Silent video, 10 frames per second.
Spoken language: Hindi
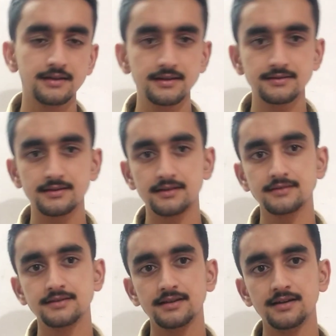किस तरह
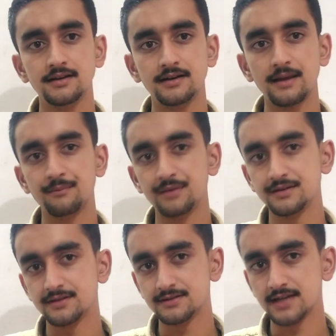से
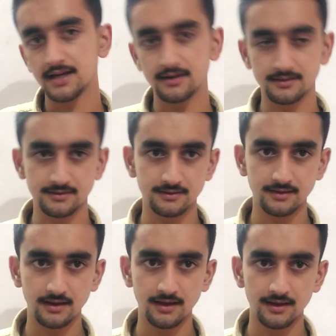टेम्परेचर चेक कर
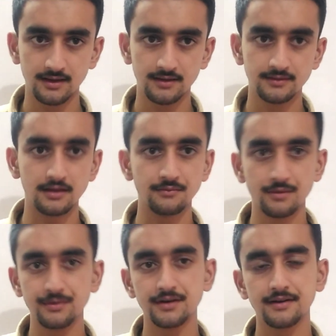सकते हैं
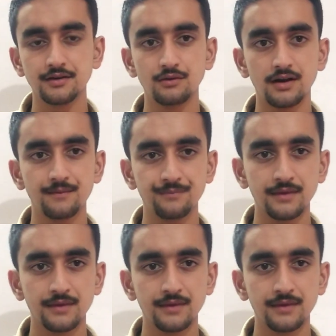थर्मामीटर के द्वारा